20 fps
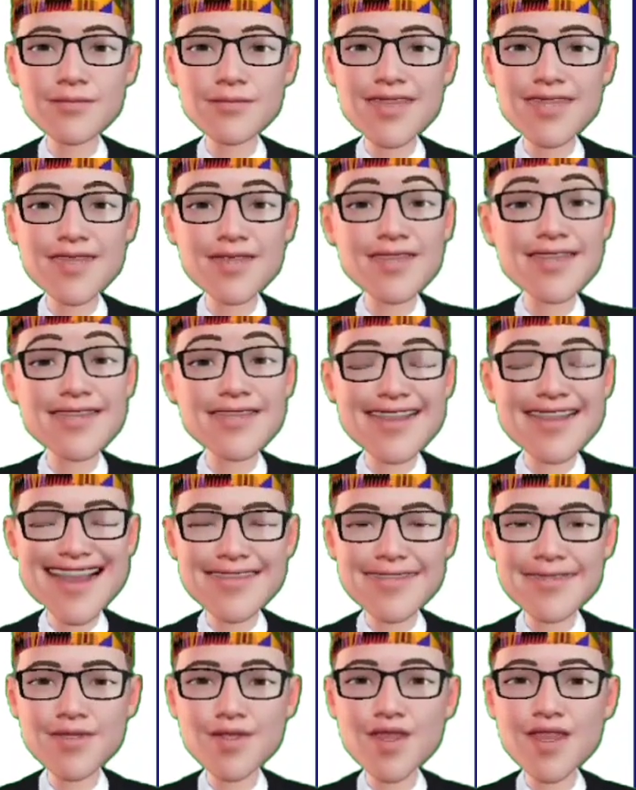
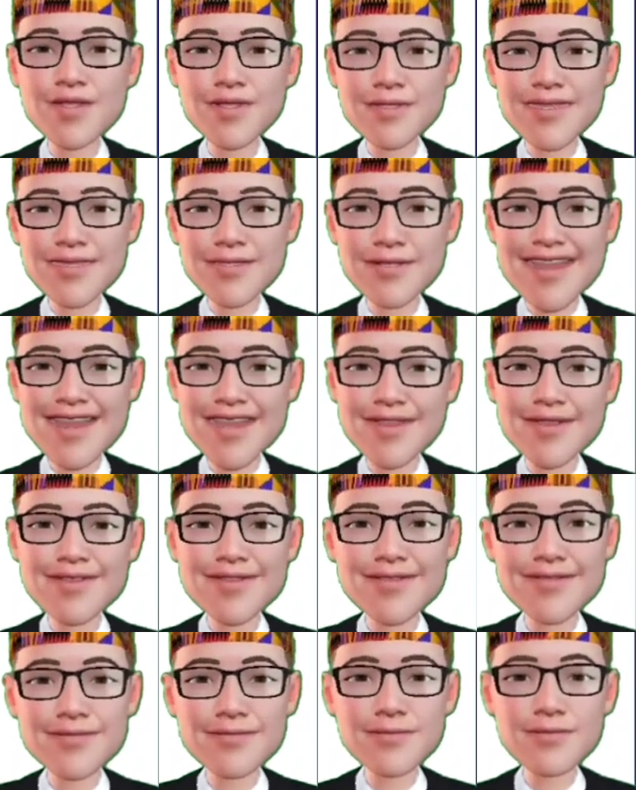ketika teman kita
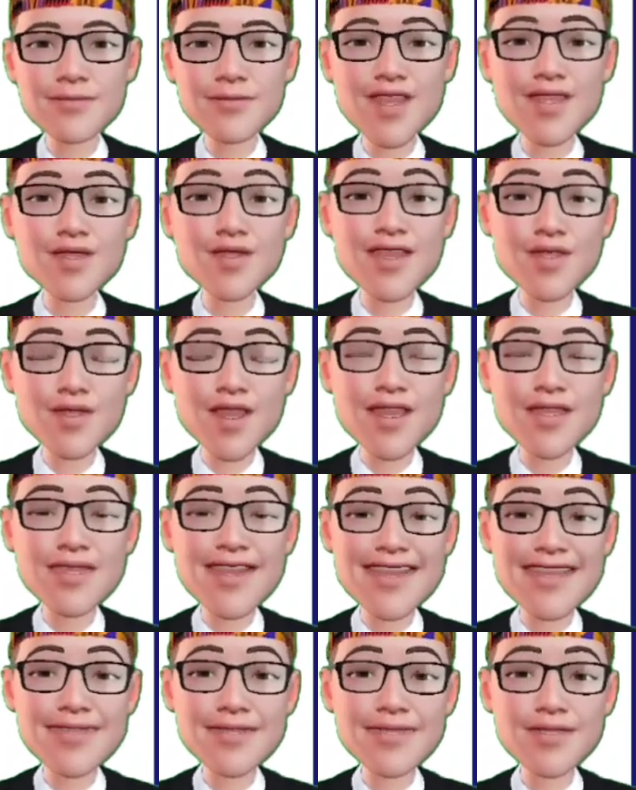
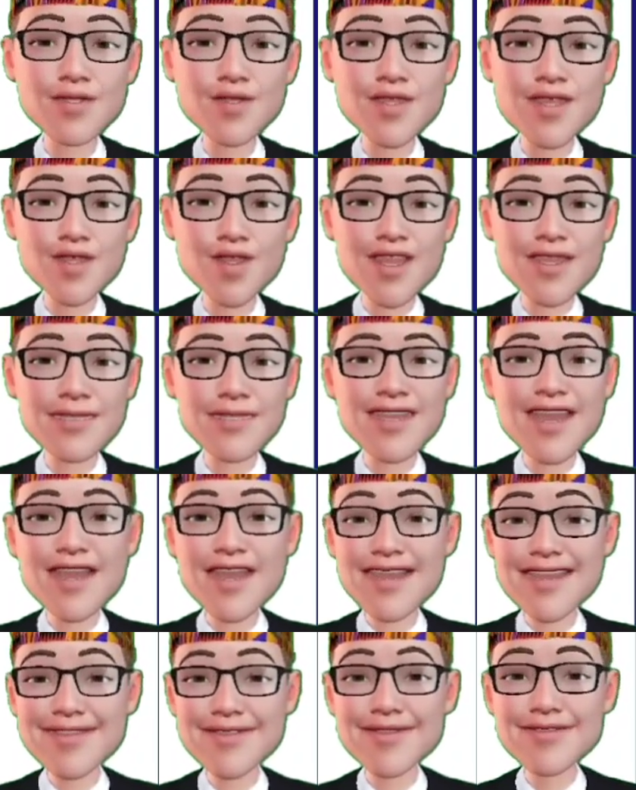memperoleh
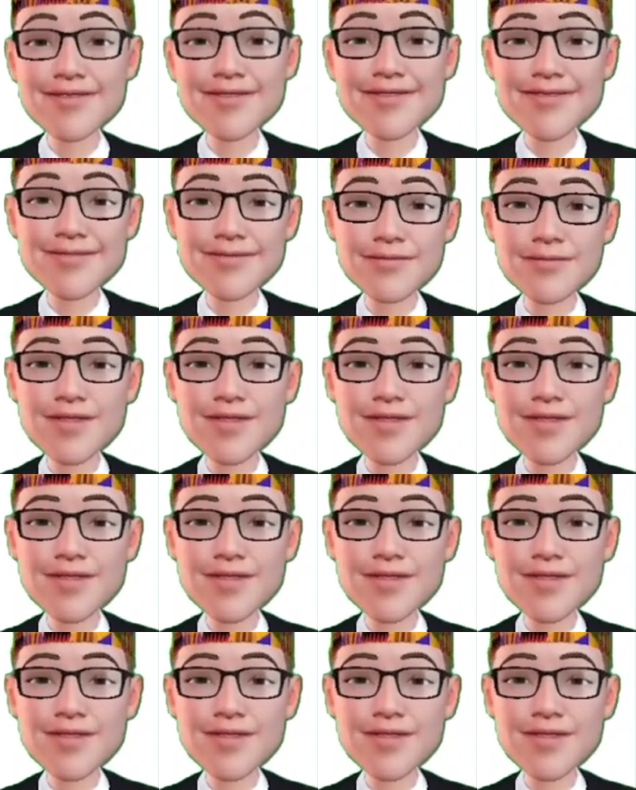kesuksesan.